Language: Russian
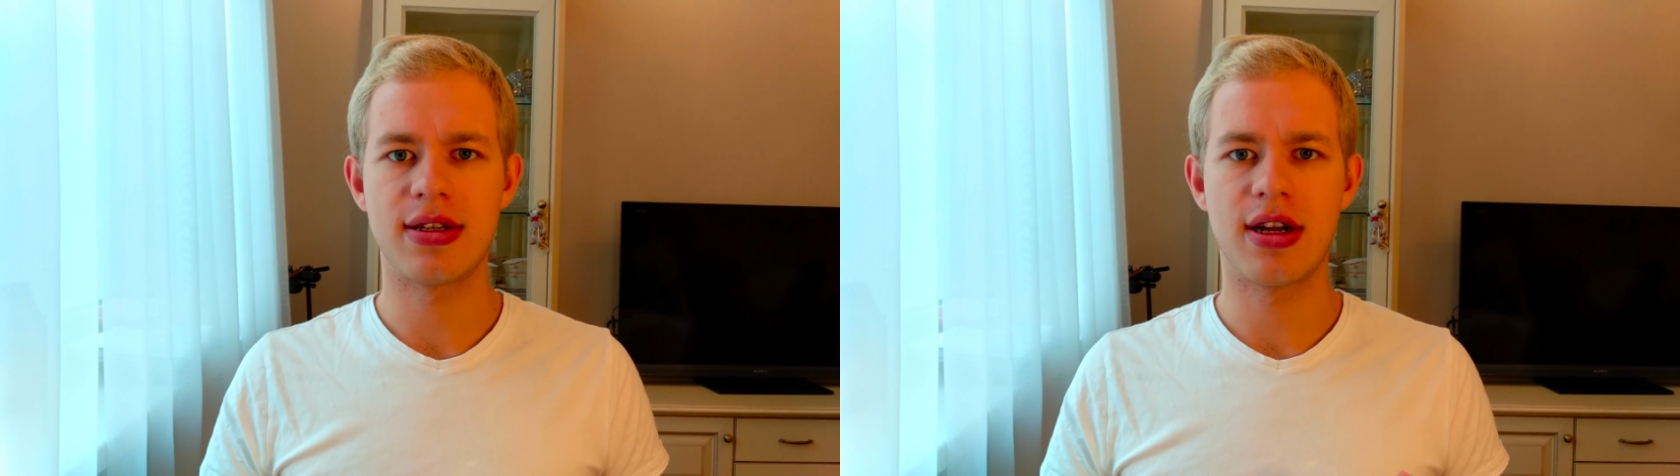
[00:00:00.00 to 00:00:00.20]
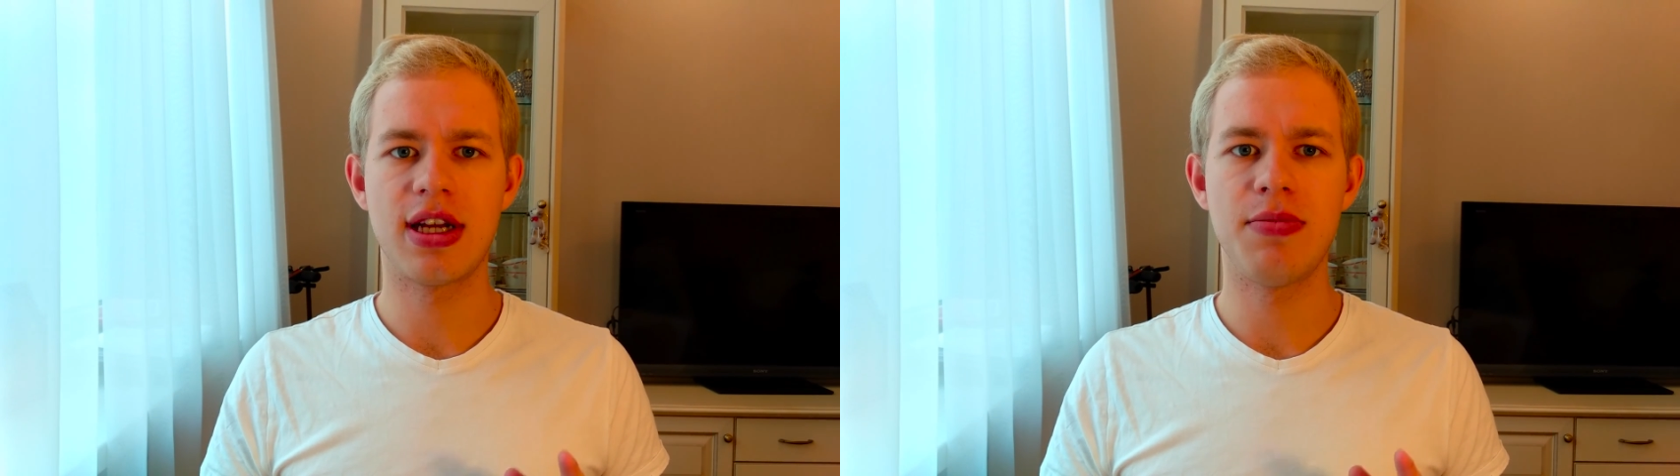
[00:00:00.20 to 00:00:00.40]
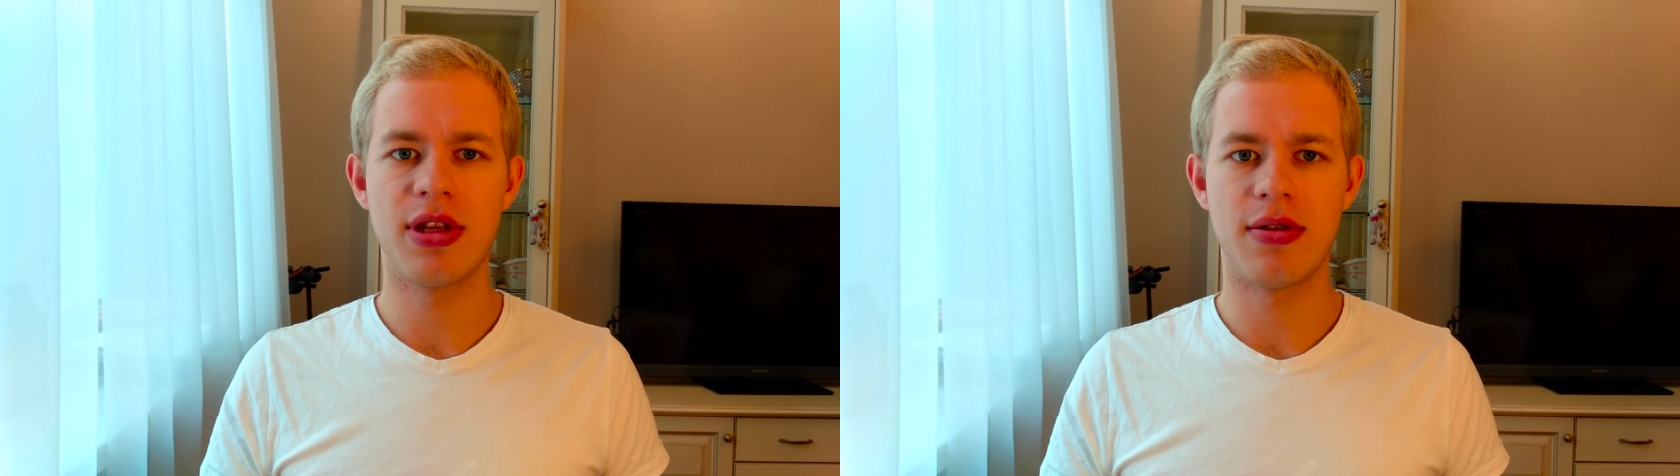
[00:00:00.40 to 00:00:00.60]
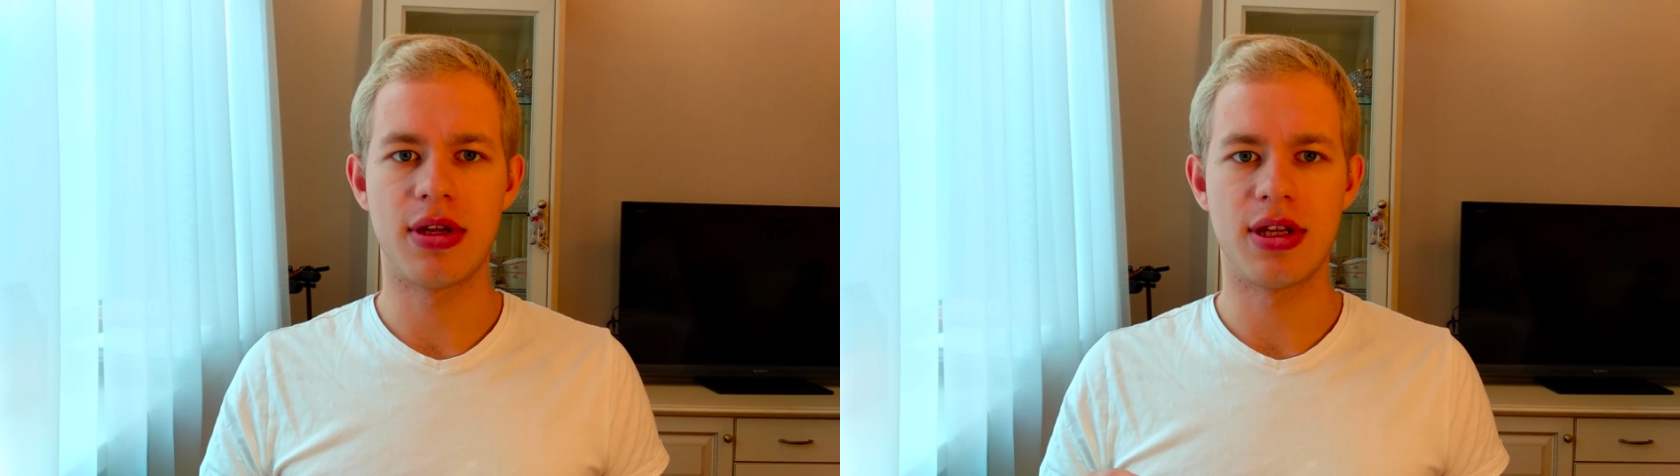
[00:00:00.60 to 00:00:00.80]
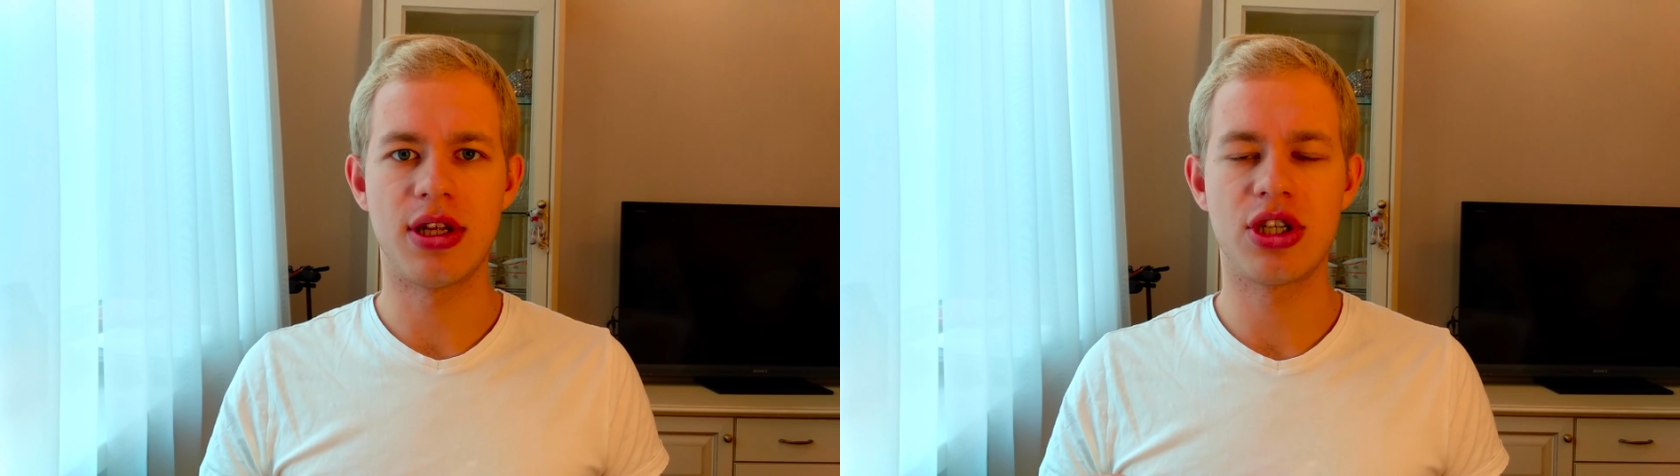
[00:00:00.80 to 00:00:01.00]
как именно
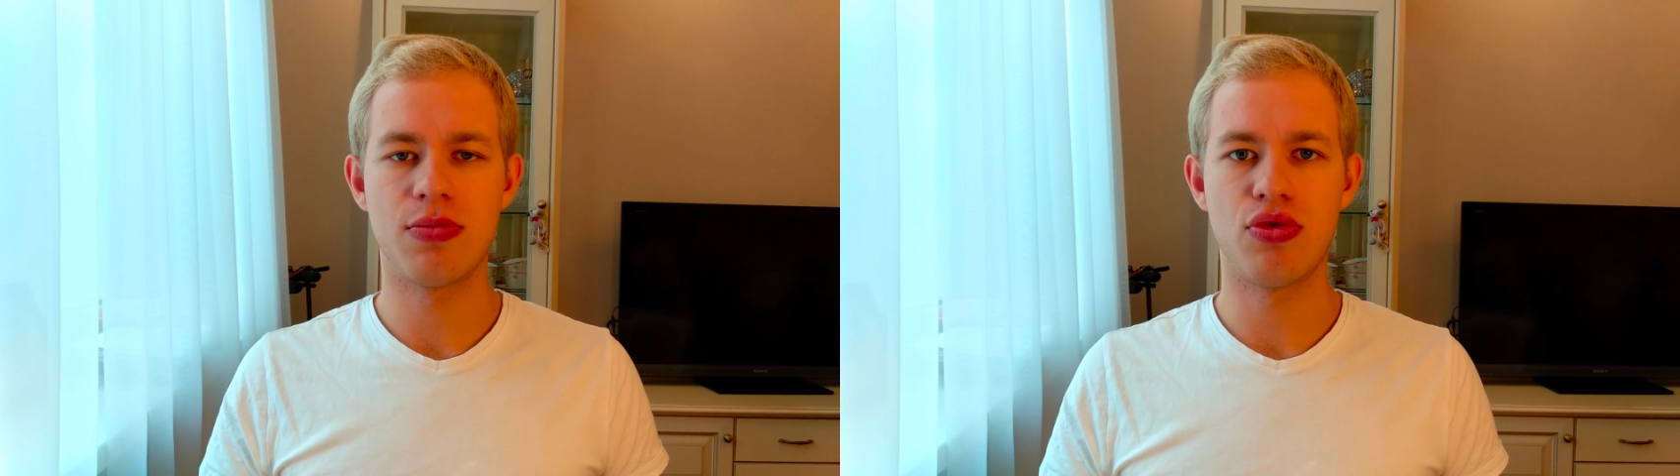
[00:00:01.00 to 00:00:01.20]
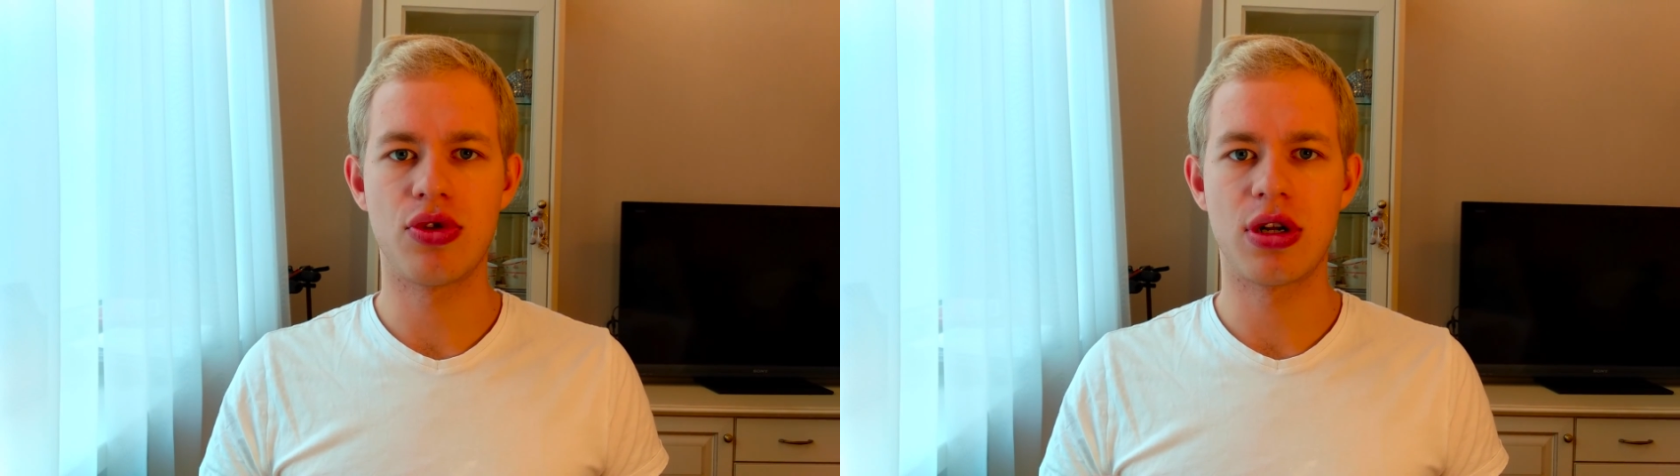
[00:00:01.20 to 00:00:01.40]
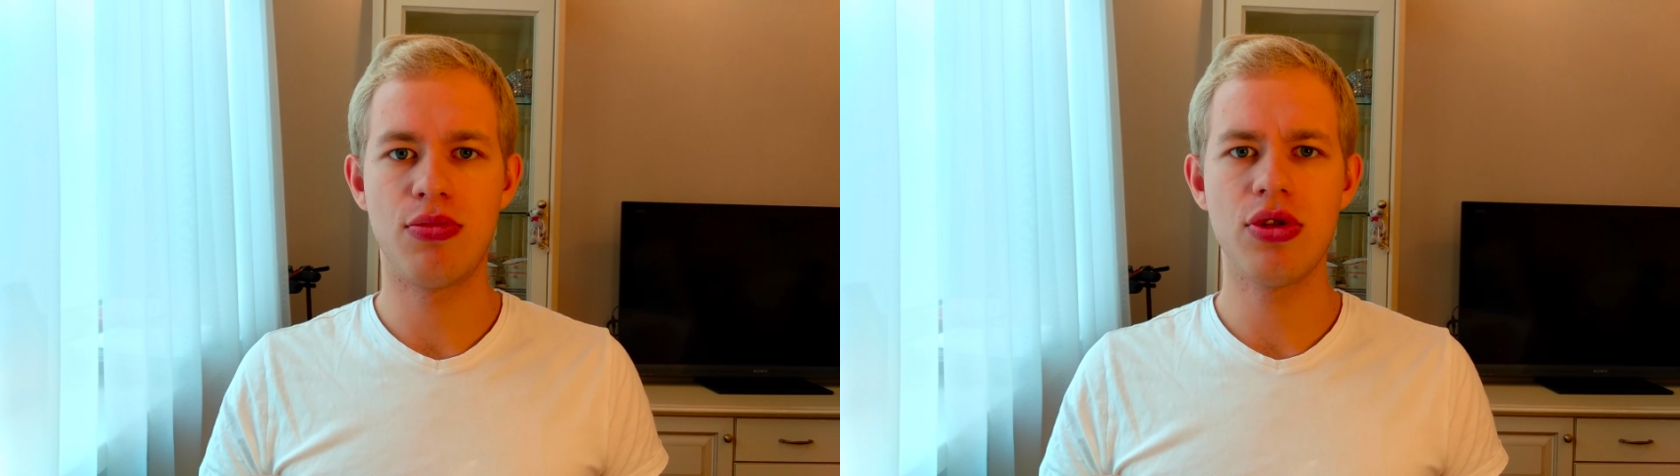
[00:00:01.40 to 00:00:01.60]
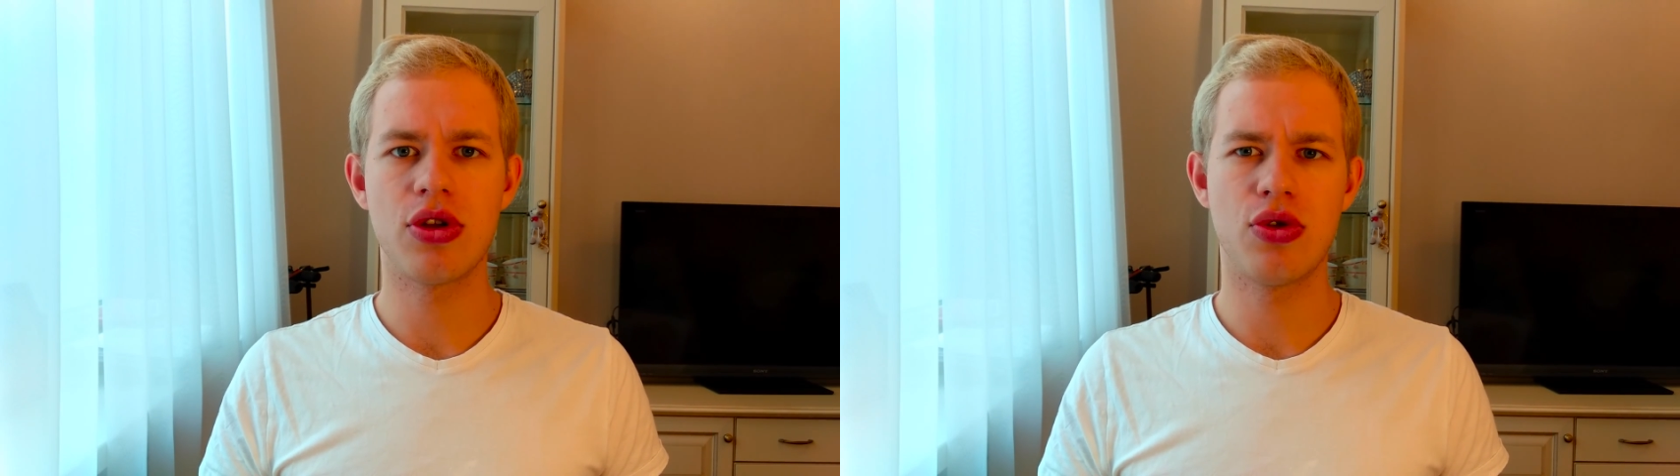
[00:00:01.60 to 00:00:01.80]
этот режим будет работать,